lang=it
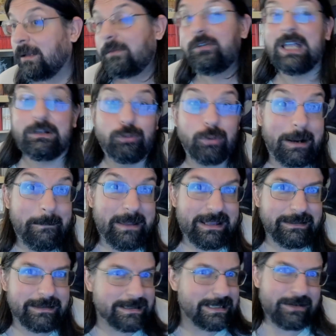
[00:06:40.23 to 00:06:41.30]

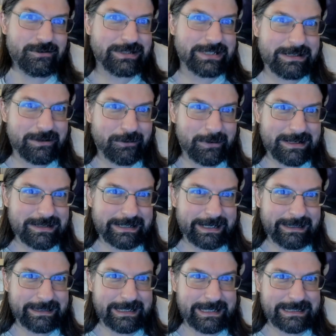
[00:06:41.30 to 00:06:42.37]
Naturalmente se non siete ancora
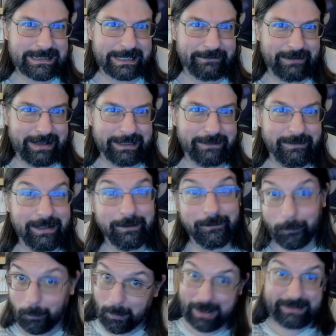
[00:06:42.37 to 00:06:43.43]
iscritti iscrivetevi,
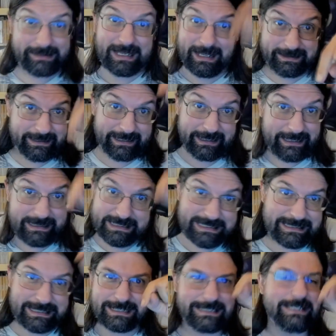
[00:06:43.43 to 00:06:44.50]
guardate in
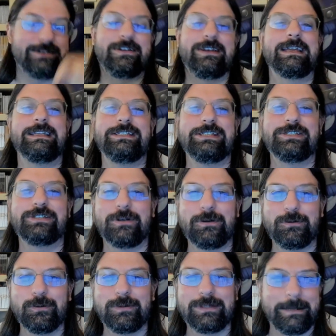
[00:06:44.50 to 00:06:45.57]
descrizione che ci
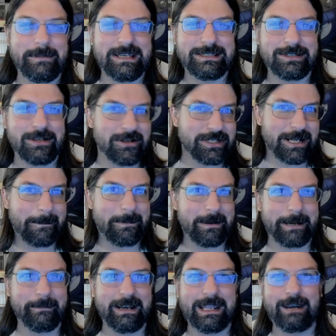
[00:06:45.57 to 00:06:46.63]
sono tutti i miei social
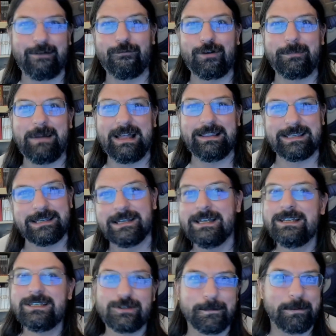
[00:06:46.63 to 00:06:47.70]
per rimanere informati
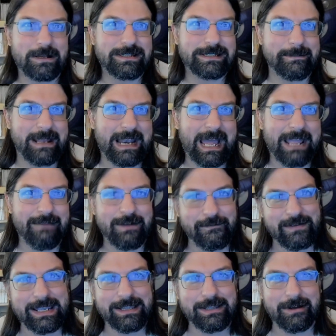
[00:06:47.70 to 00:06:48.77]
su prossime live,
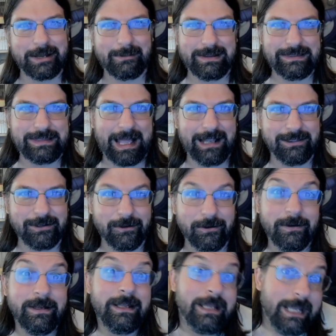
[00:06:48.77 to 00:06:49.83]
video e
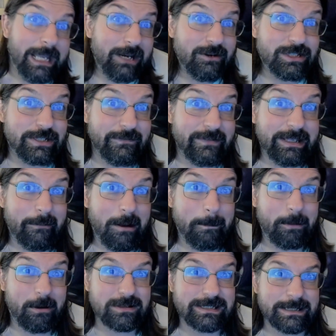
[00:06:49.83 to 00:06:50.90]
quant'altro e noi ci vediamo
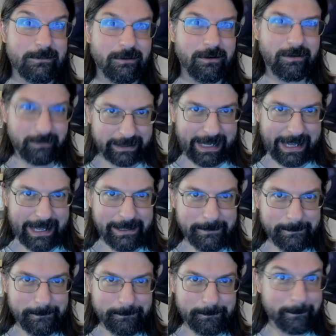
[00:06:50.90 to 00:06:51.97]
al prossimo,
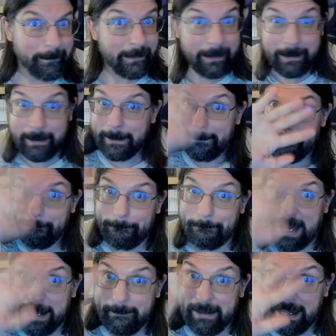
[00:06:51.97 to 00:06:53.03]
ok?
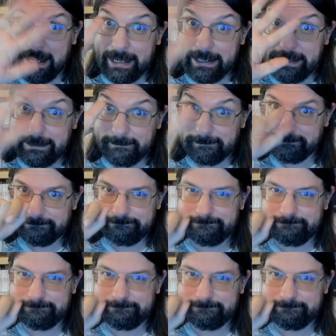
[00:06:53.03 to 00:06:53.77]
Bye bye!